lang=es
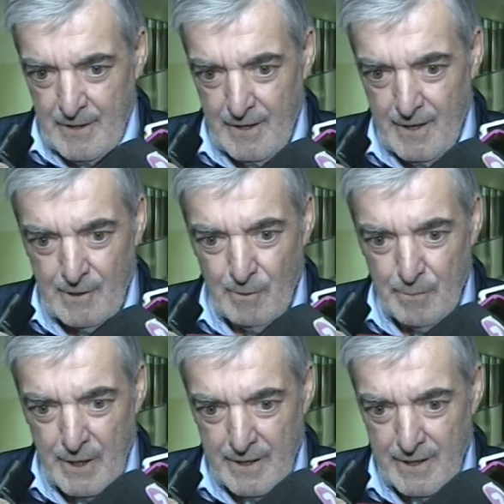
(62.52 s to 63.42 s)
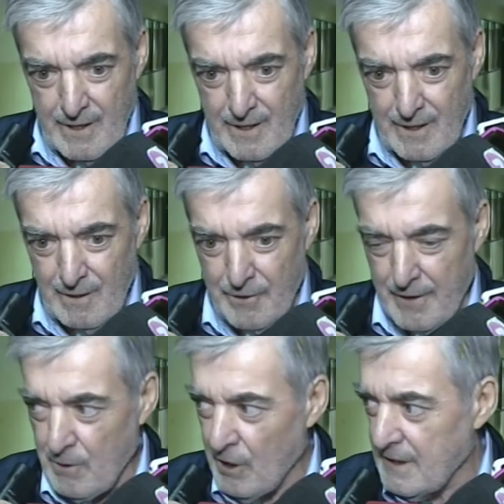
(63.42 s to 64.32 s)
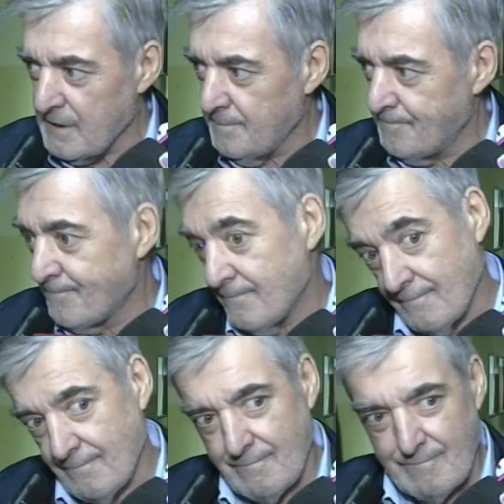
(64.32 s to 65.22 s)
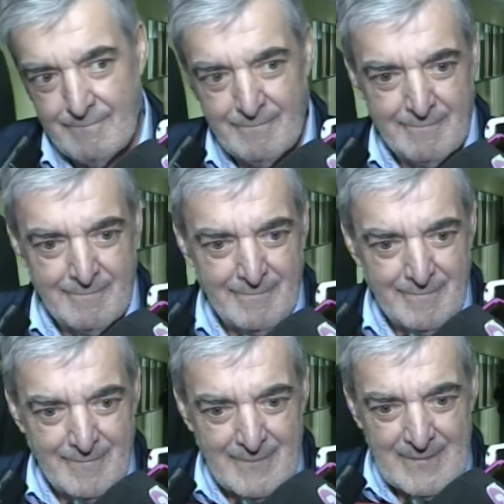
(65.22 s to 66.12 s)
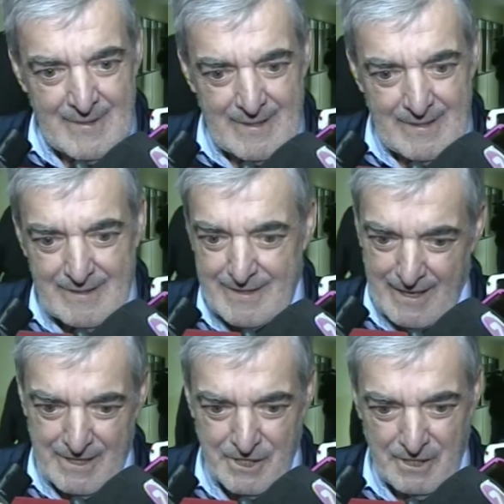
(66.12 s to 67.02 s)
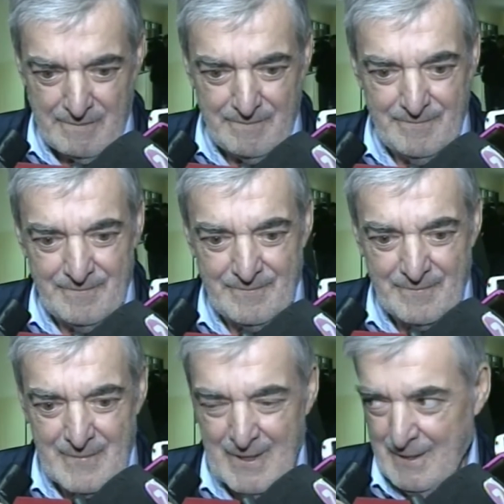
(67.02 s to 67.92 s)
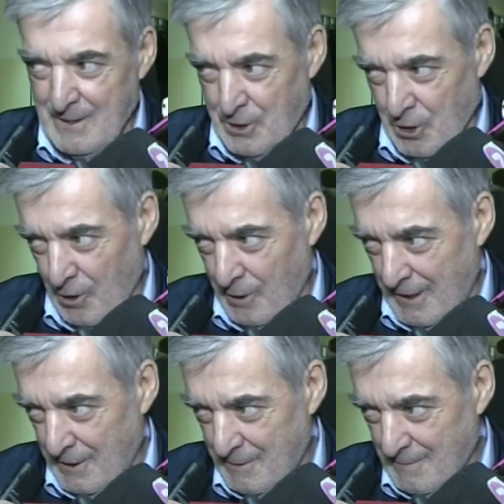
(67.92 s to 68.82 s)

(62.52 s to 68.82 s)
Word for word: ¿Quería comprar eh, los ravioles. Una tradición. Tradición. Yo los elijo.